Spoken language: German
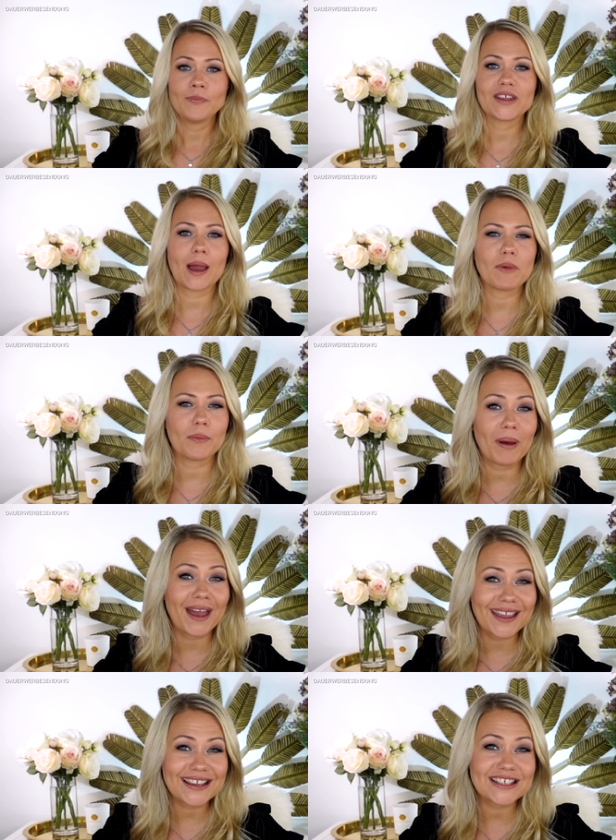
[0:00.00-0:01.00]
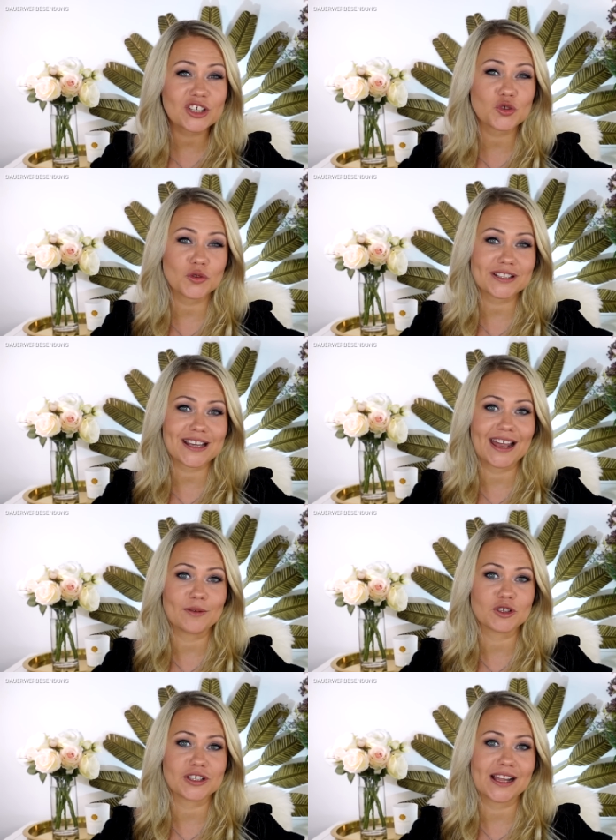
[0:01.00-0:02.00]
Ich habe mir ein paar richtig schöne Teile
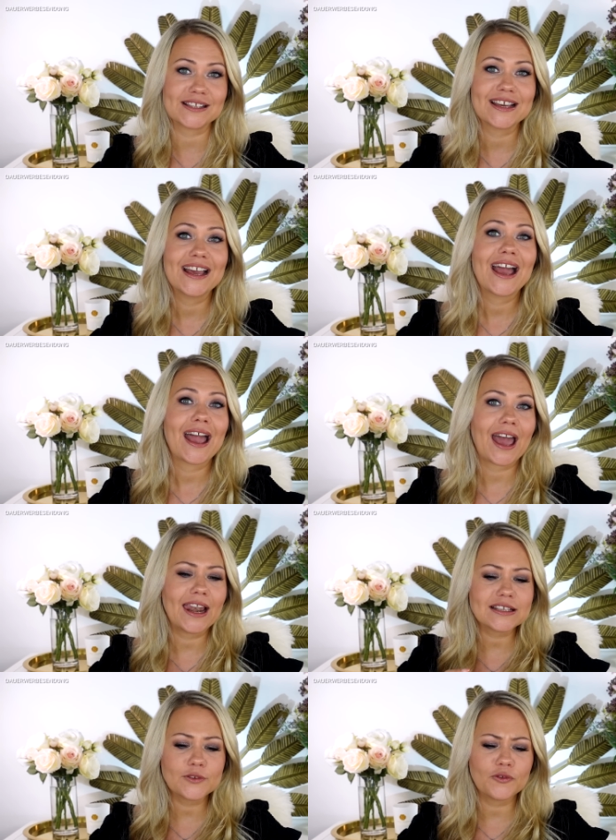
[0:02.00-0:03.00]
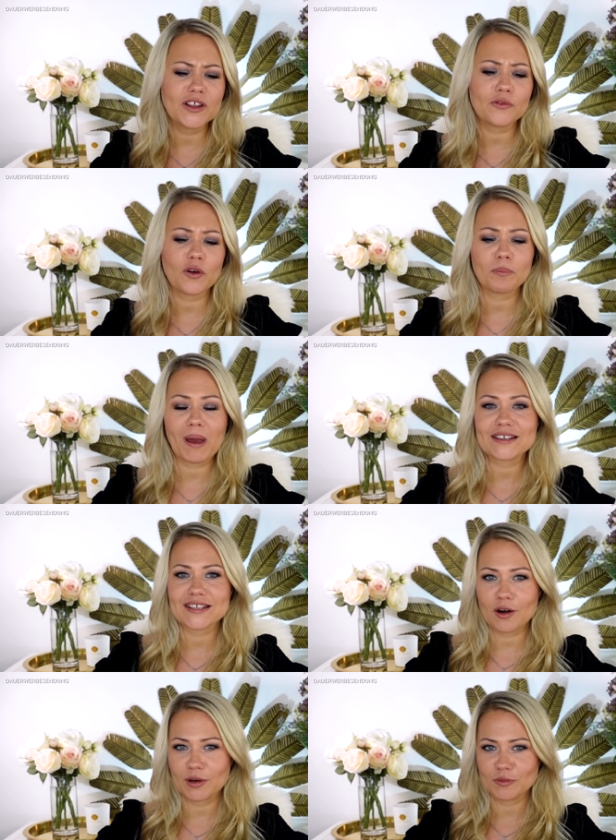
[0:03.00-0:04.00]
bestellt, relativ viel von By
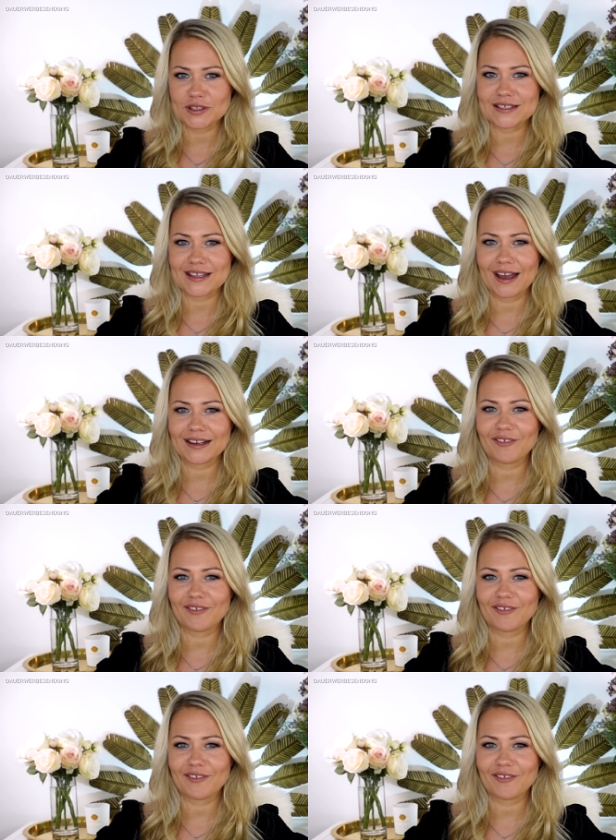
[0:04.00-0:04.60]
Terry, muss ich sagen.